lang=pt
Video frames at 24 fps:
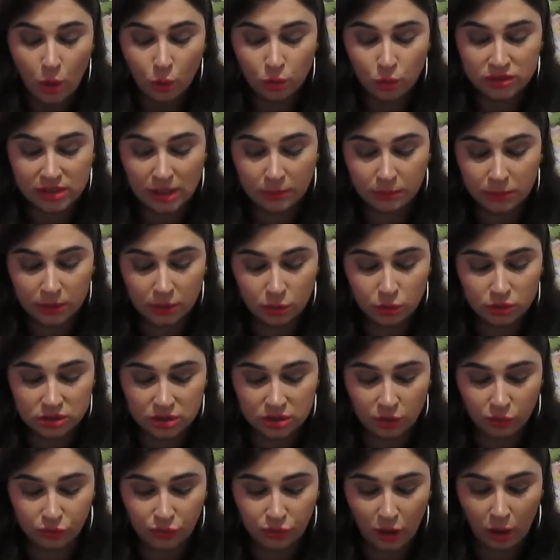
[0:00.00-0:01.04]
Os amigos
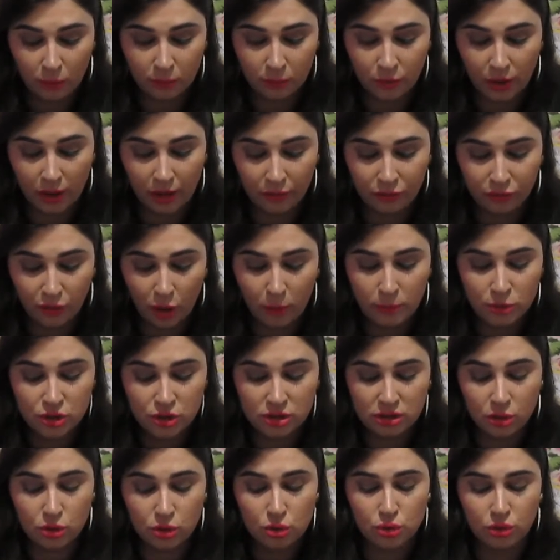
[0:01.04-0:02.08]
são form é, formas de
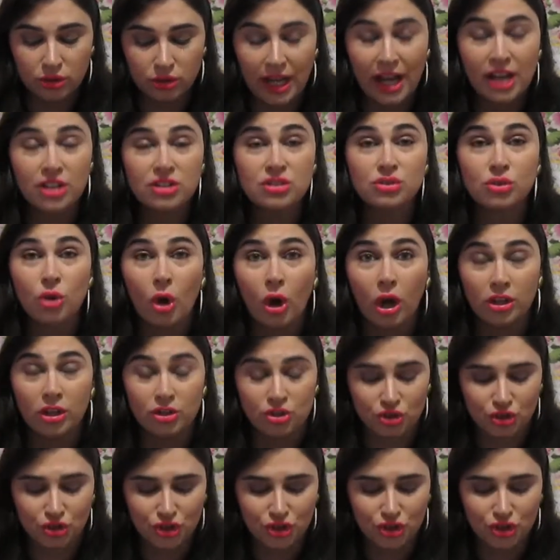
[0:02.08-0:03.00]
Deus cuidar de nós,